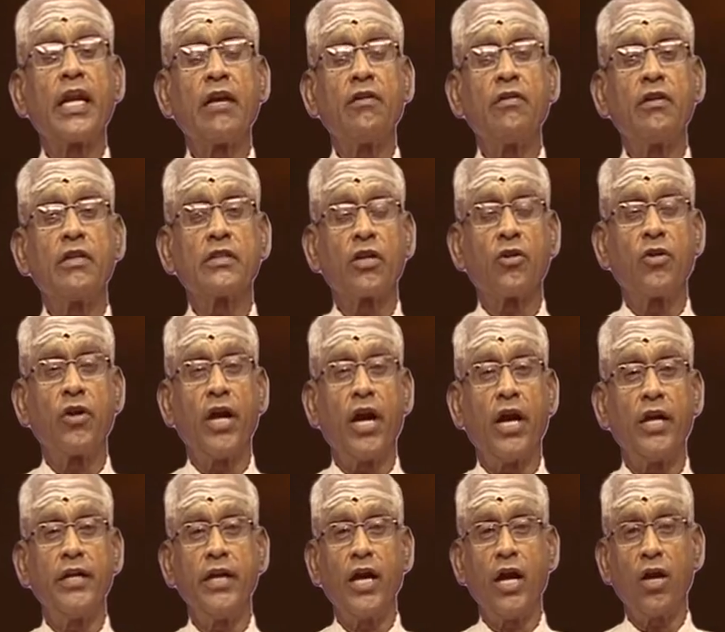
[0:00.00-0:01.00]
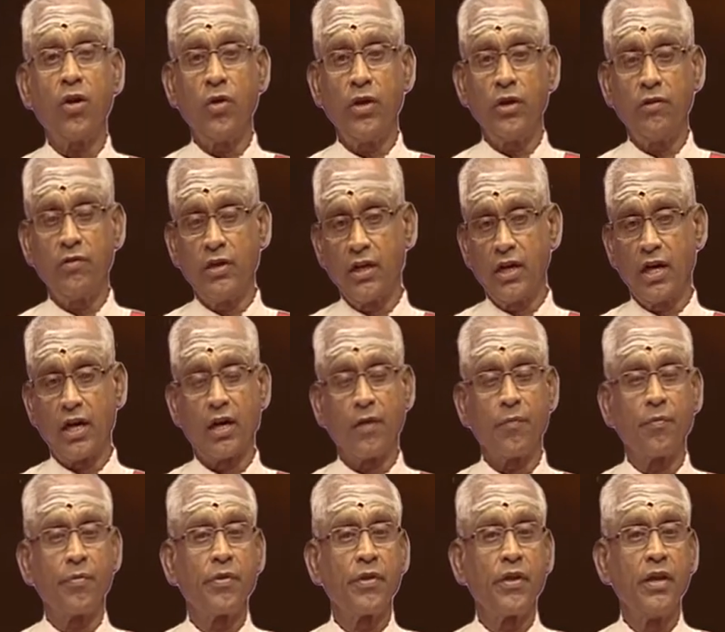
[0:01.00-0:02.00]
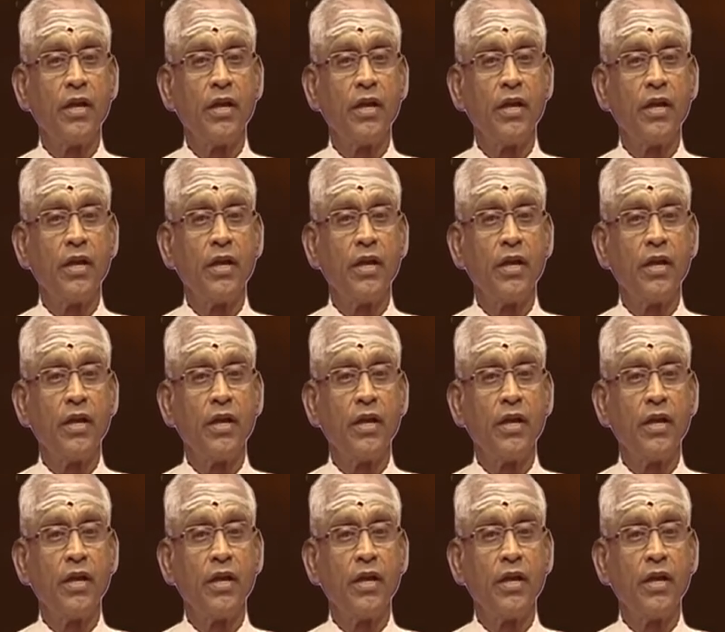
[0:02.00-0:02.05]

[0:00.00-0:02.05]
இறைவன் தன்னுடைய அடியார்களுடைய வருகிறானாம்